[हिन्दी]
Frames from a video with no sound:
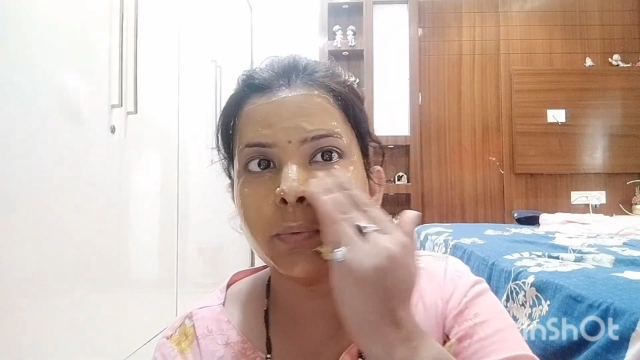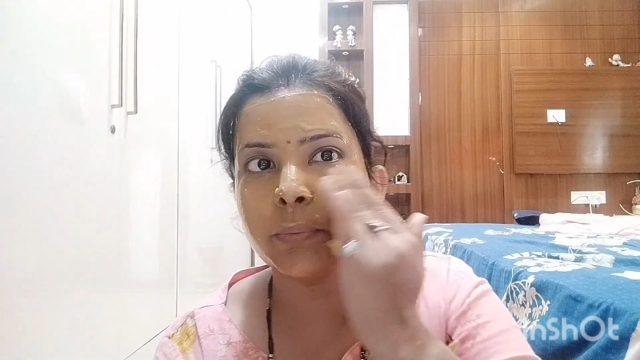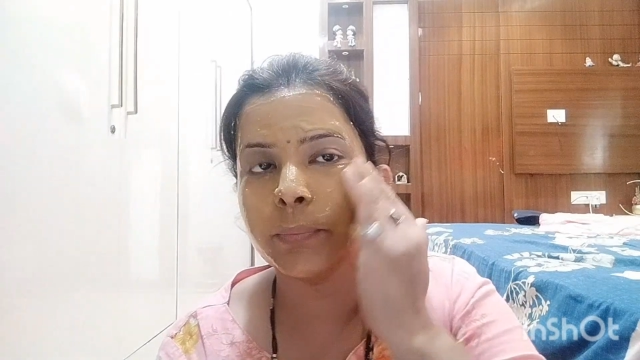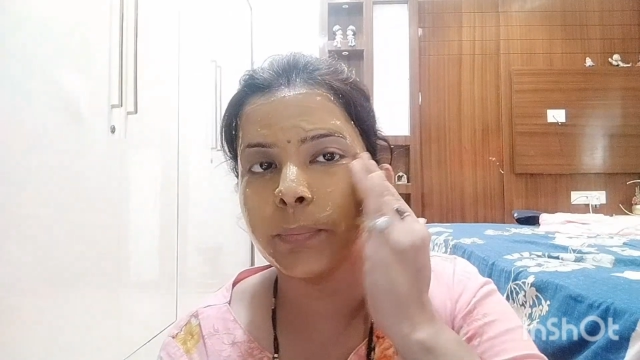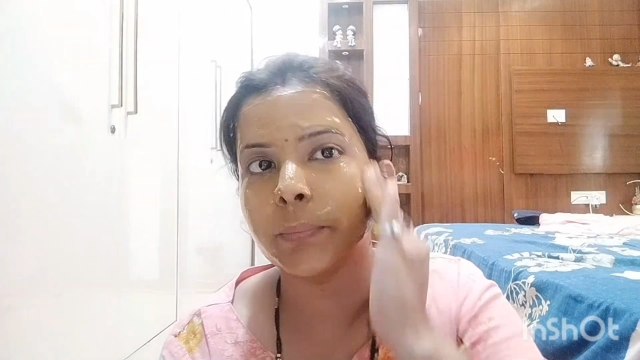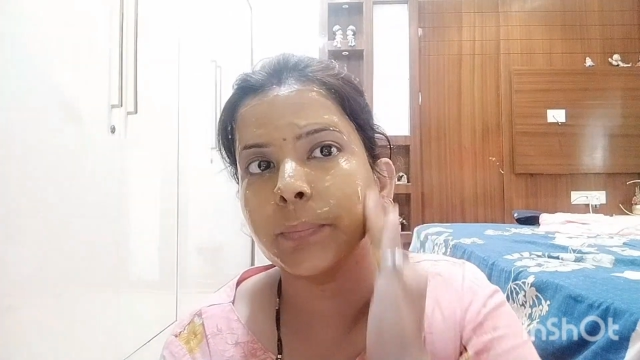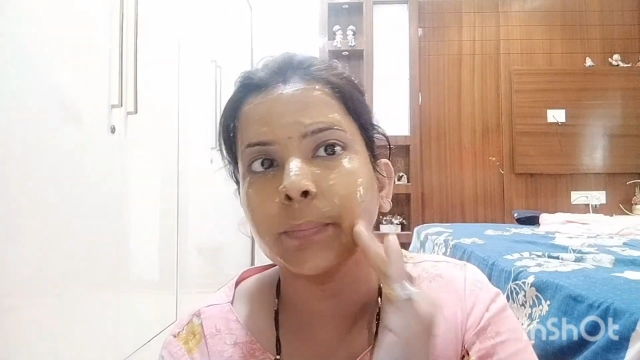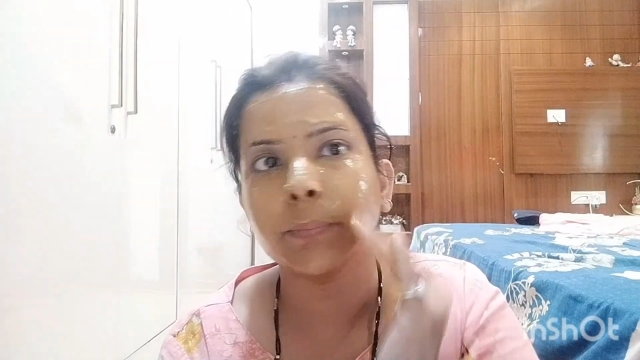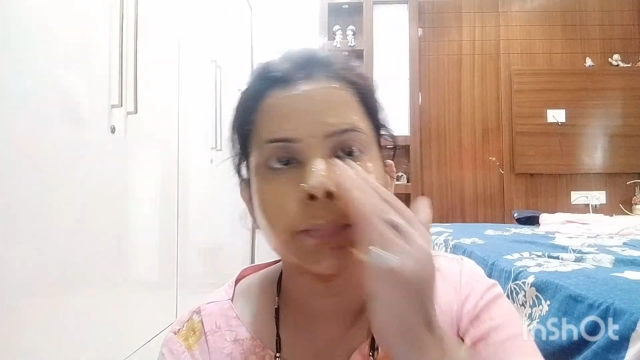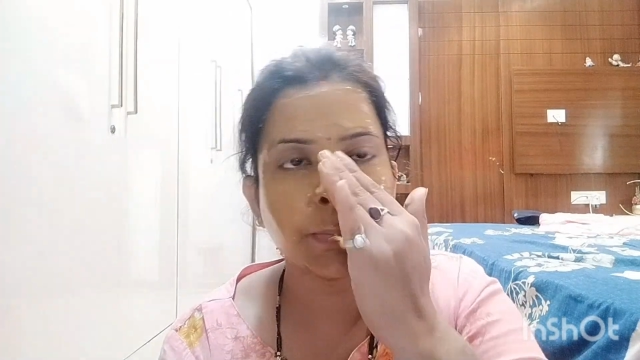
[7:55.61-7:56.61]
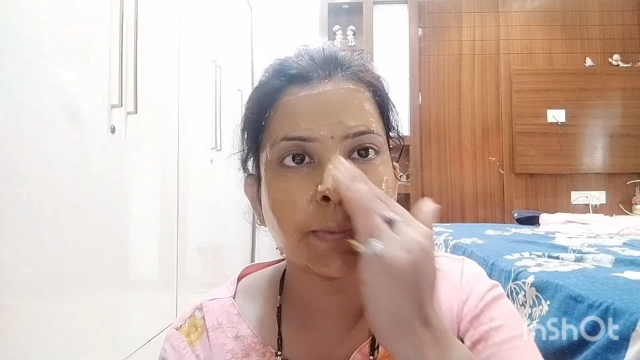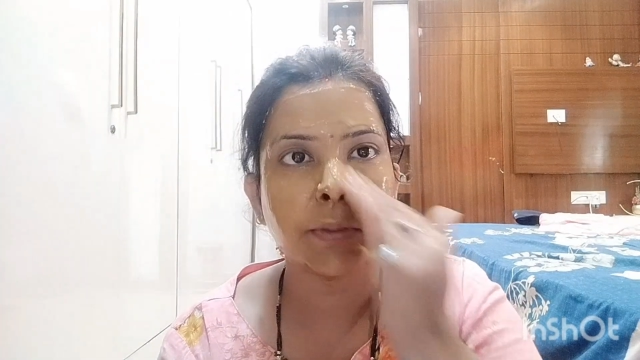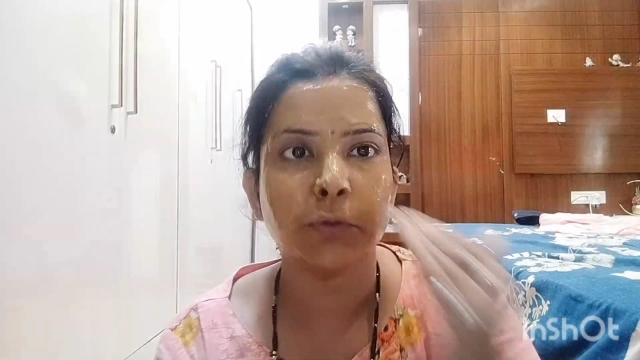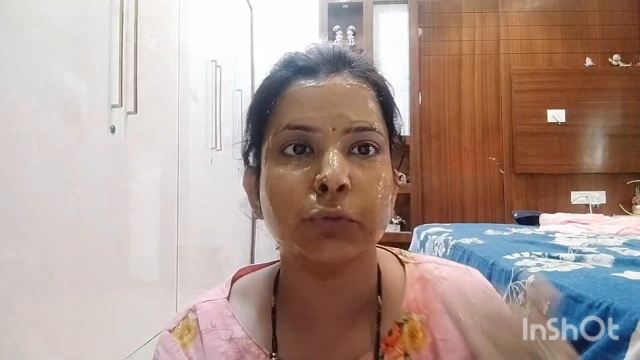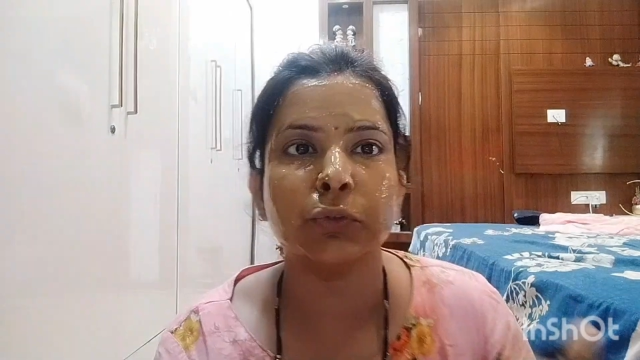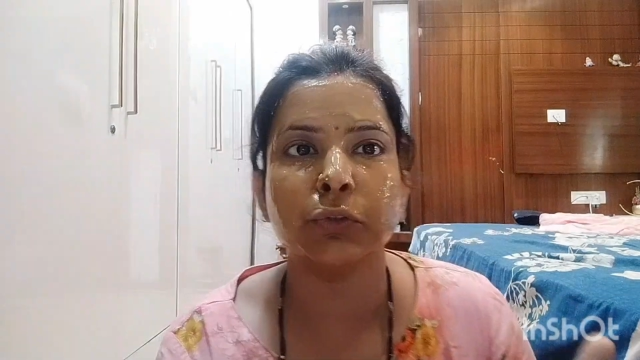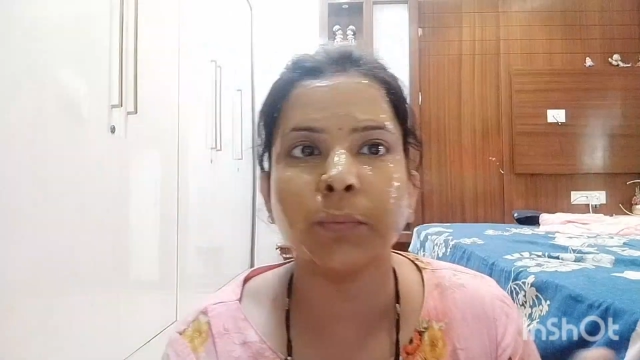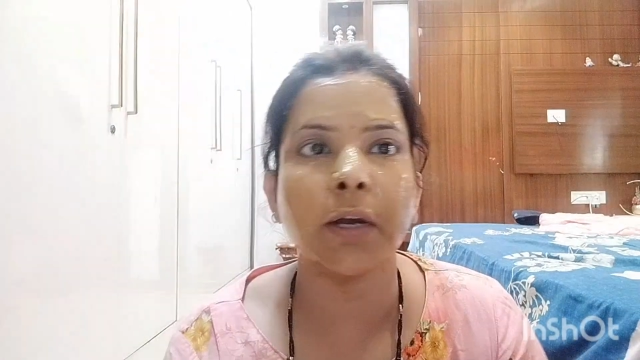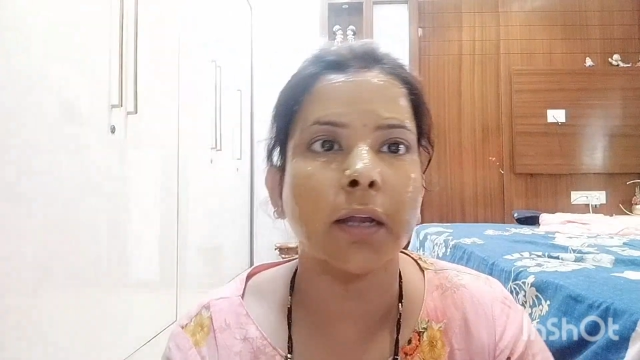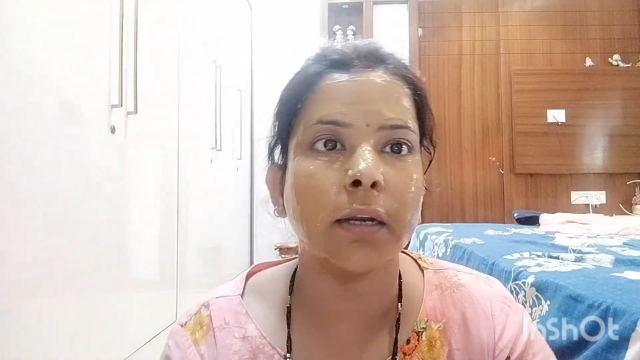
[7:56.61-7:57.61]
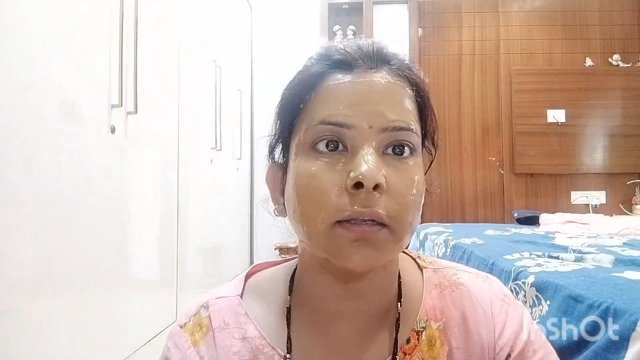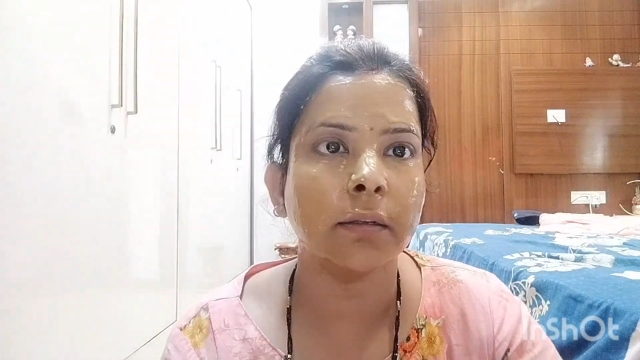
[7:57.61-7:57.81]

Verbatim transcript: मैंने भी इसको यूज़ किया वन बार टू बार